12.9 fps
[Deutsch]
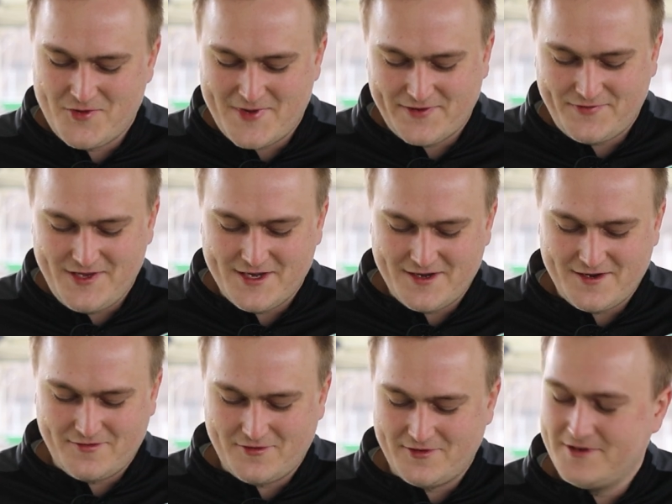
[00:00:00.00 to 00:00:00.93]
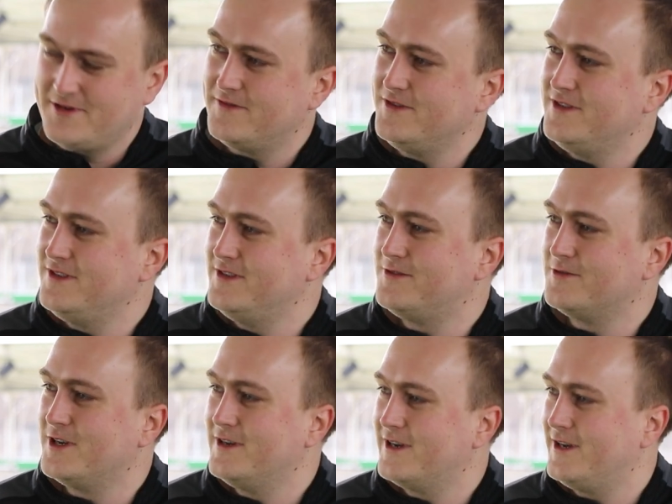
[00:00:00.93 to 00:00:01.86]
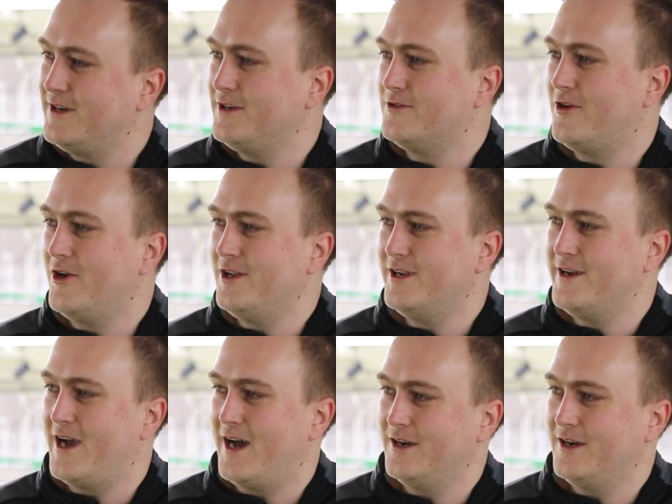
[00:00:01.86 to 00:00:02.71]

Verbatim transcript: Nummer 4 und äh, wie siehst du generell deine Rolle in der